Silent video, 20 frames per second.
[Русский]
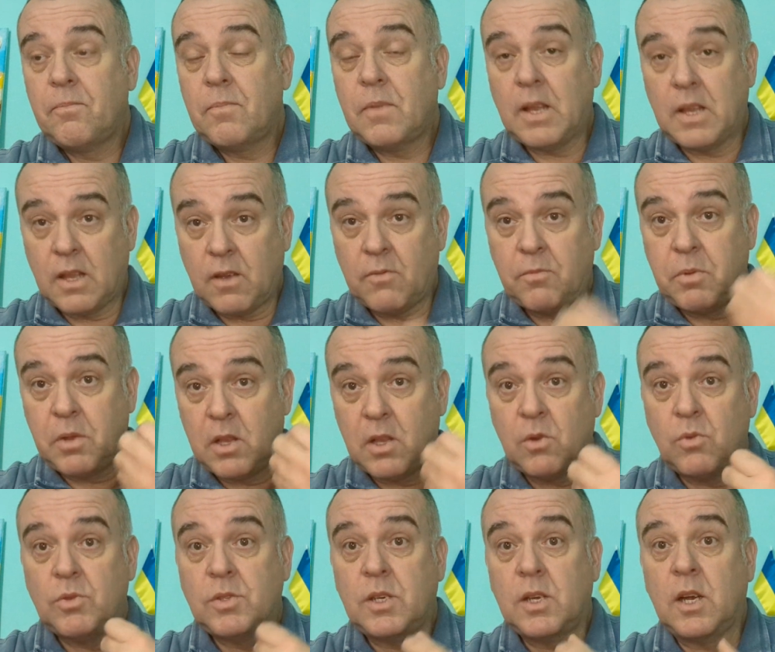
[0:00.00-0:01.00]
Тогда в
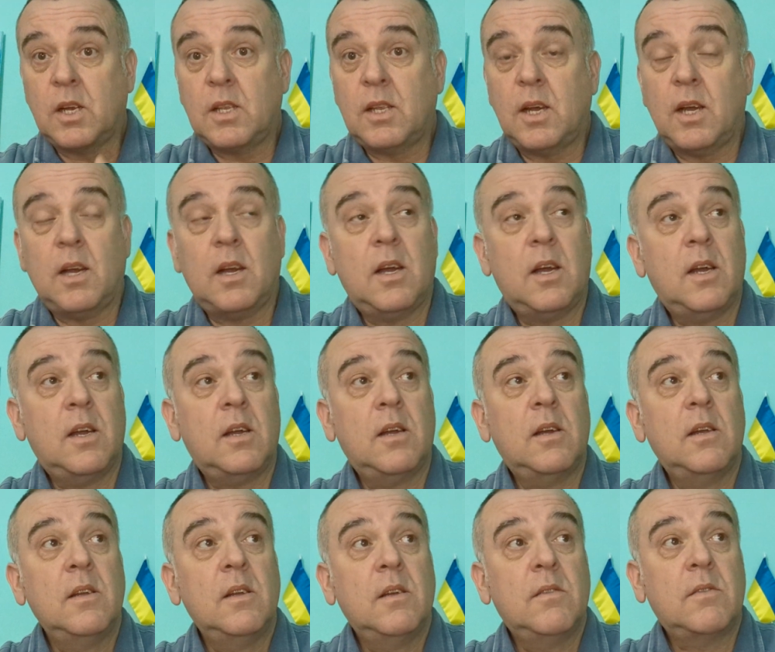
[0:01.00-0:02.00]
Беларуси,
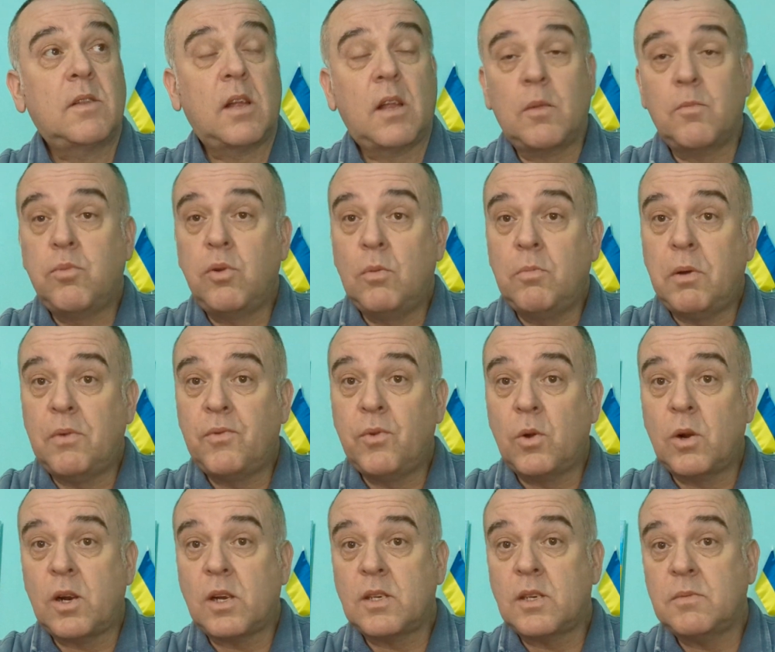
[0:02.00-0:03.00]
когда э, вот этот
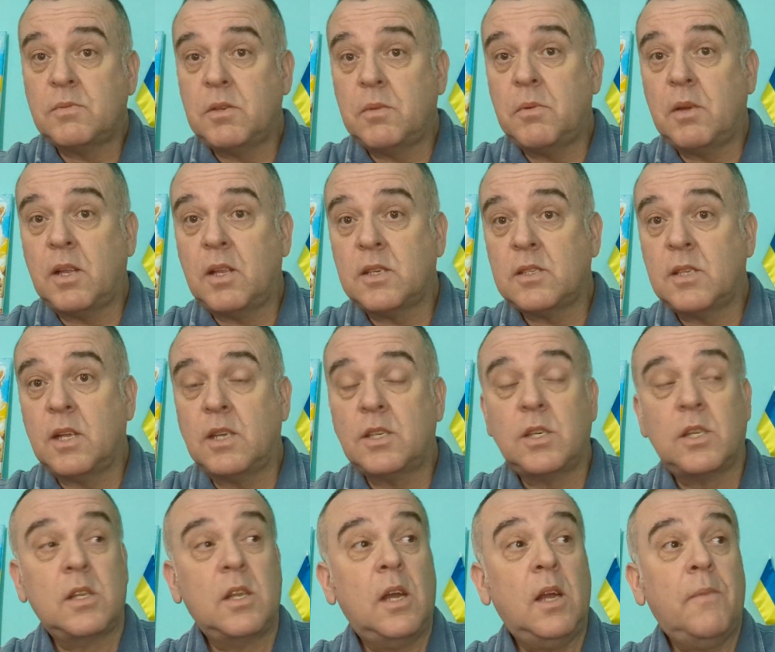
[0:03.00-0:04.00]
бульбафюрер сам себя
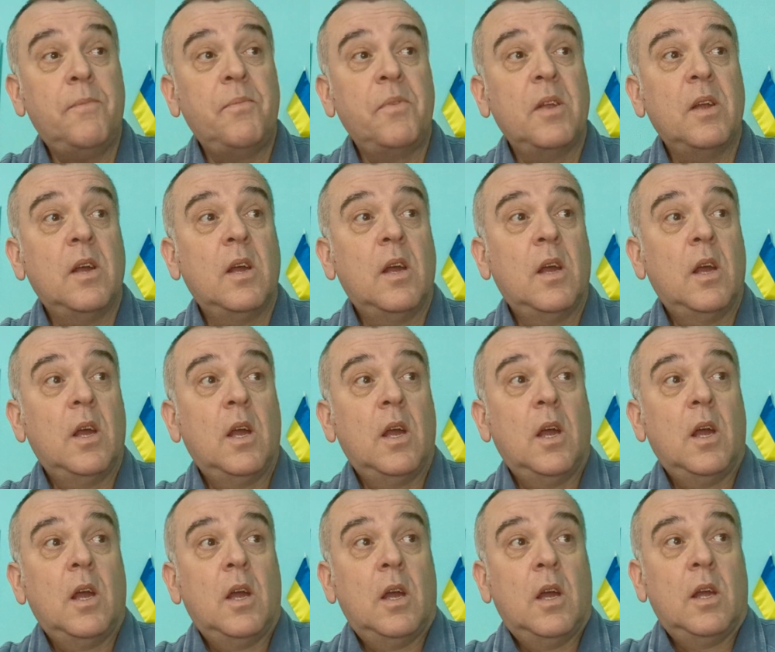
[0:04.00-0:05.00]
назначил, да?
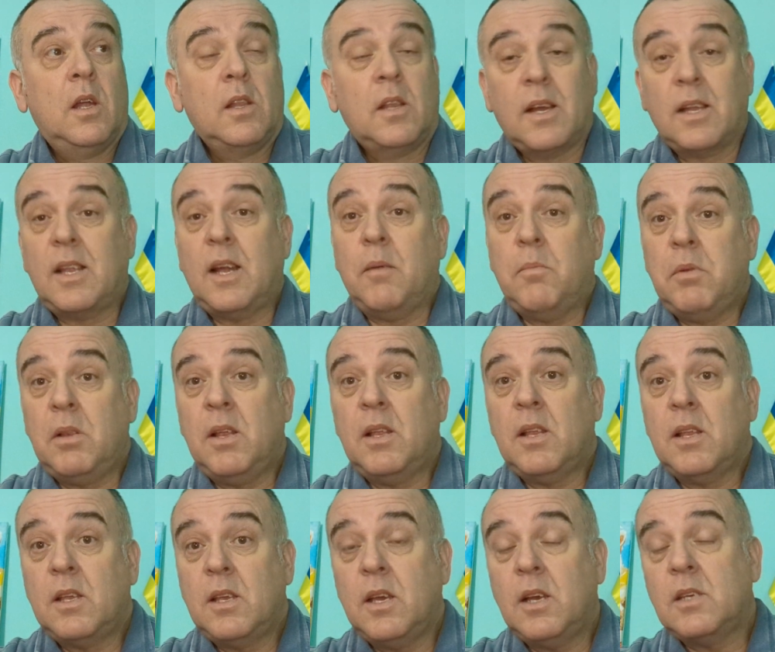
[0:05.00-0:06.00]
Тогда была
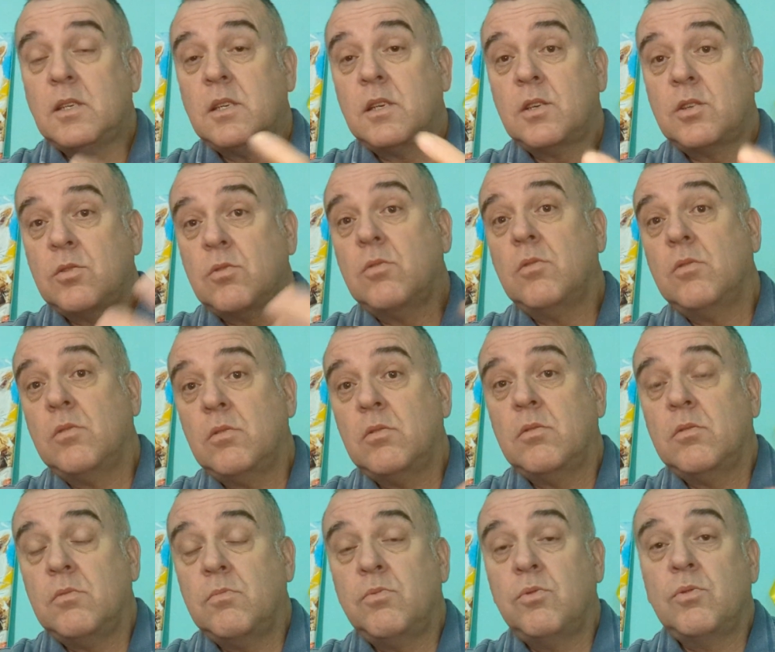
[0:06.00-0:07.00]
надежда,
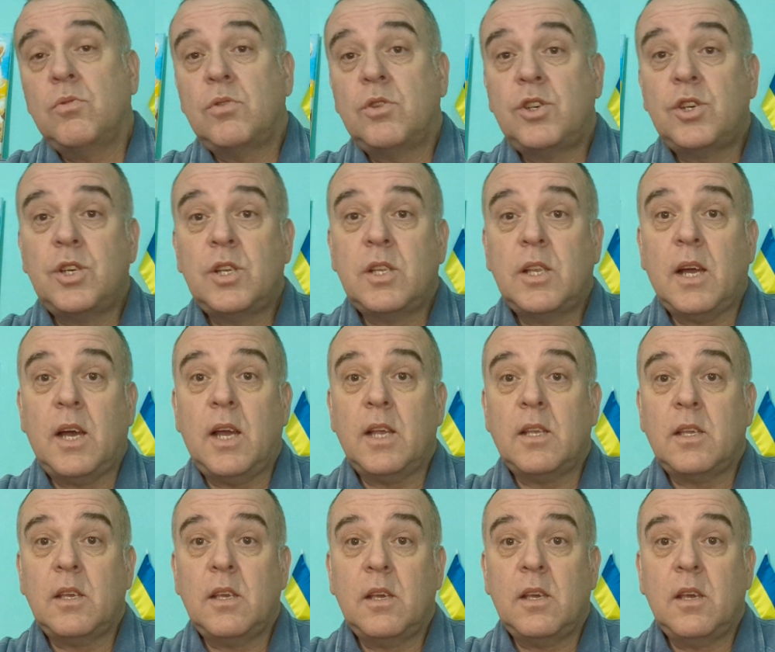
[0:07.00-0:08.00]
что будут
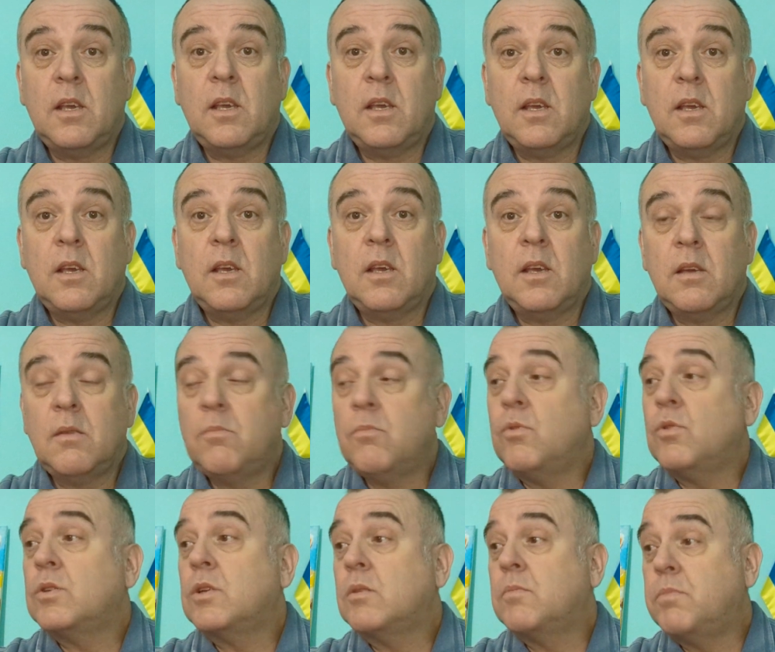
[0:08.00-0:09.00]
считать, и, э,
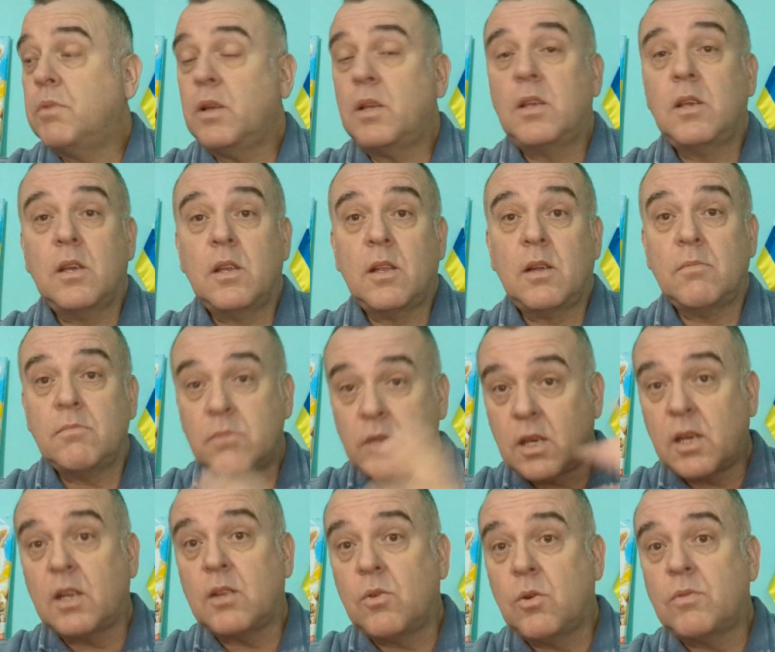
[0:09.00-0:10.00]
может быть, э, там,
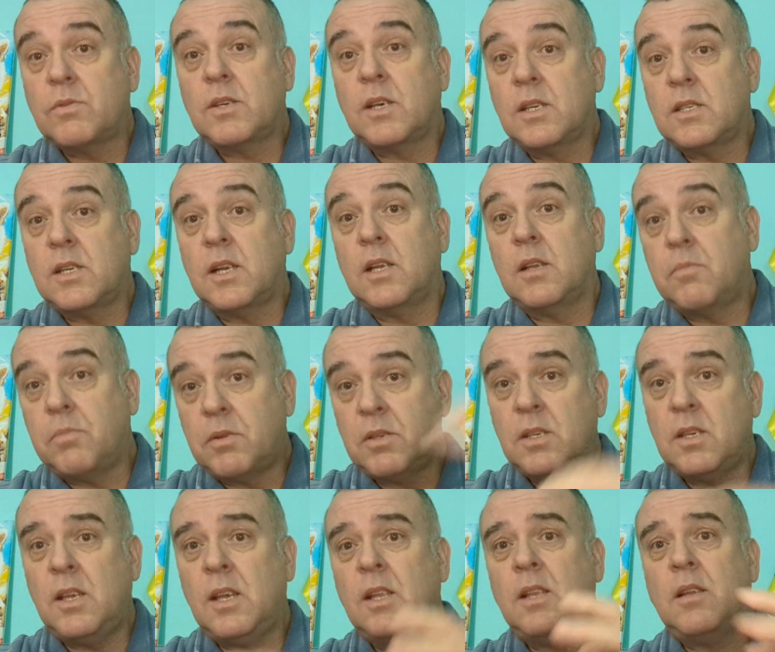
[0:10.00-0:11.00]
Тихановская станет
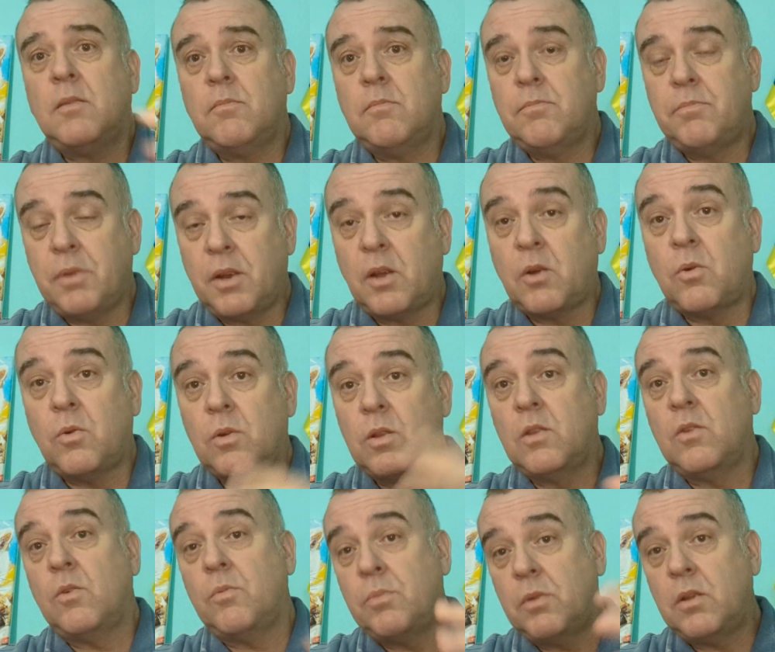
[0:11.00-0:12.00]
президентом
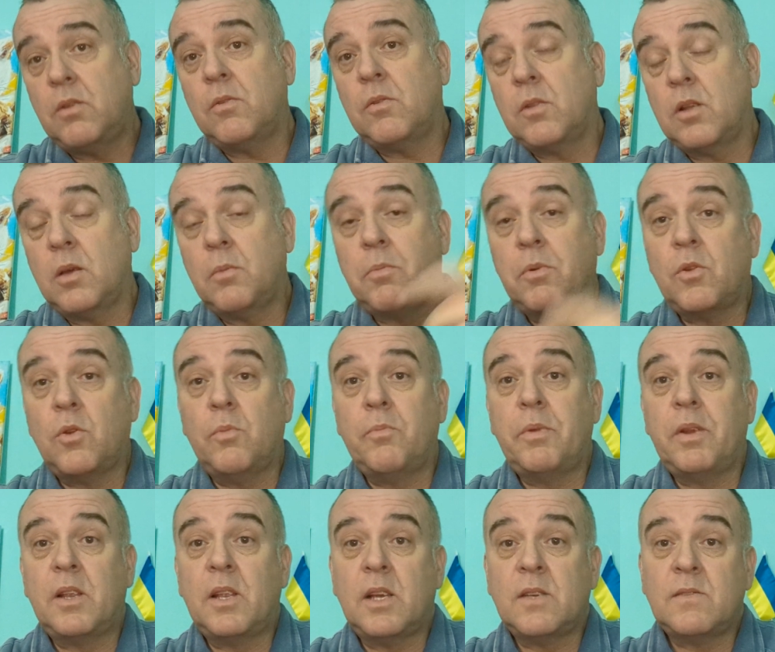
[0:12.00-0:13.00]
переходного периода, и потом
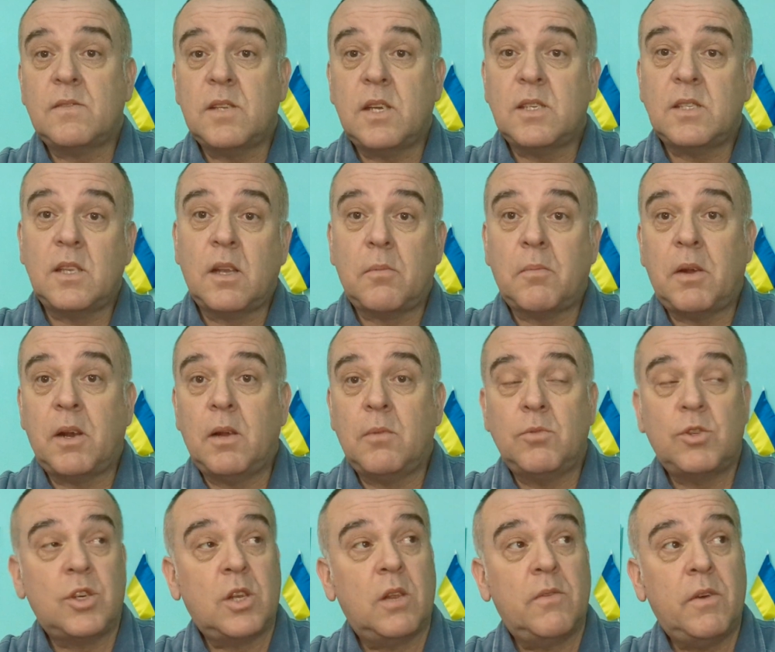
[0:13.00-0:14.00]
передаст власть
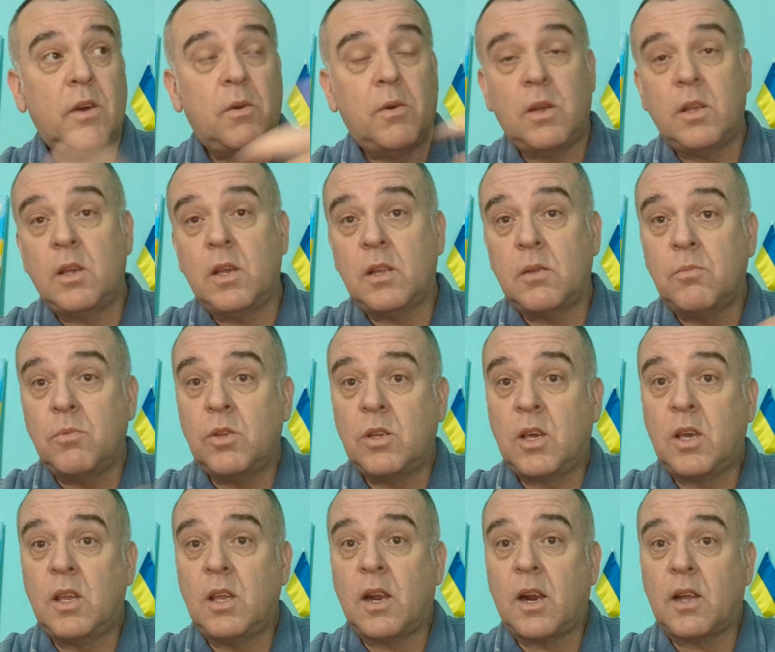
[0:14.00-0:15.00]
нормальному человеку, а не этому
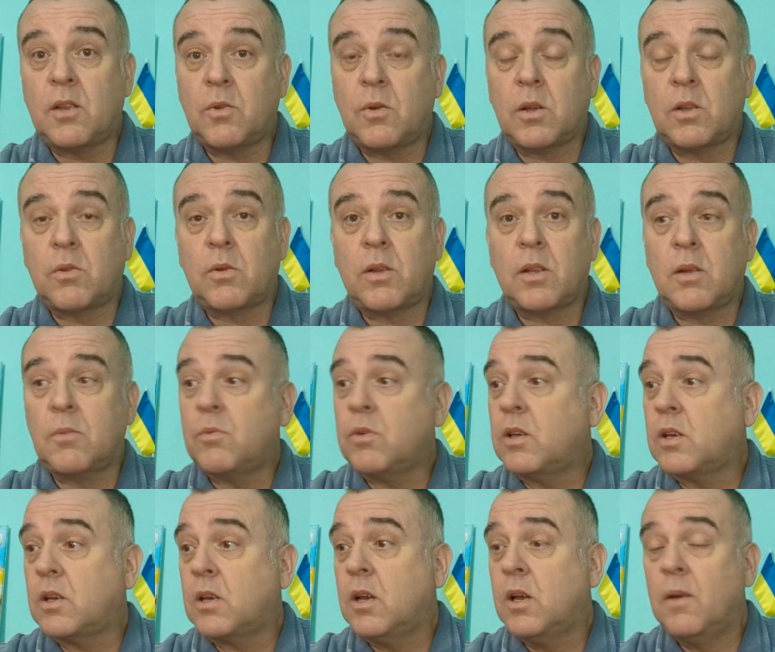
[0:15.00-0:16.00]
дегенерату, который там у
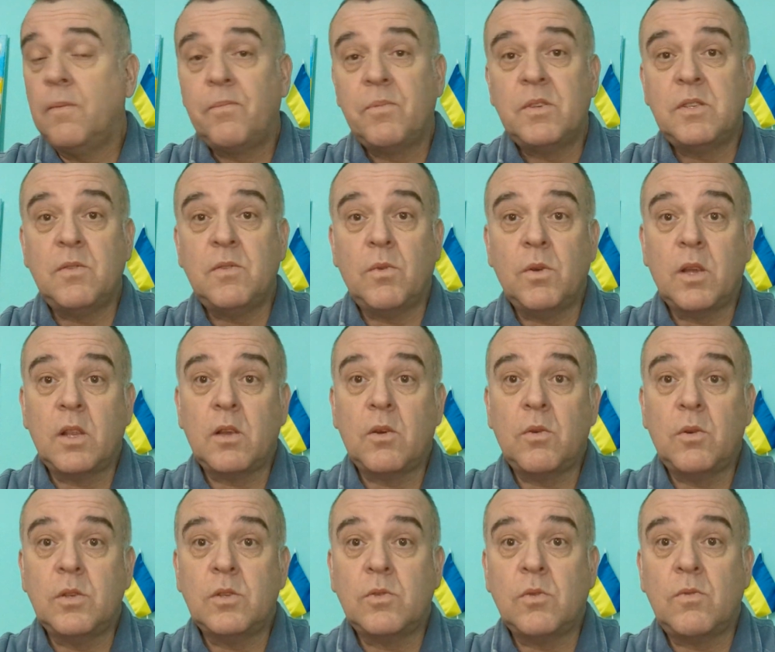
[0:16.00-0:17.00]
них сегодня
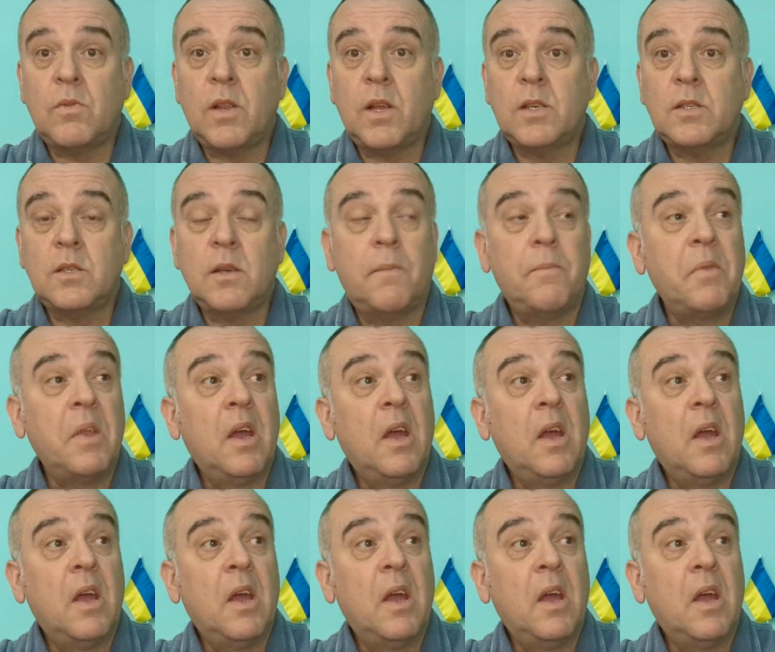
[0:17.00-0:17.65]
находится у власти.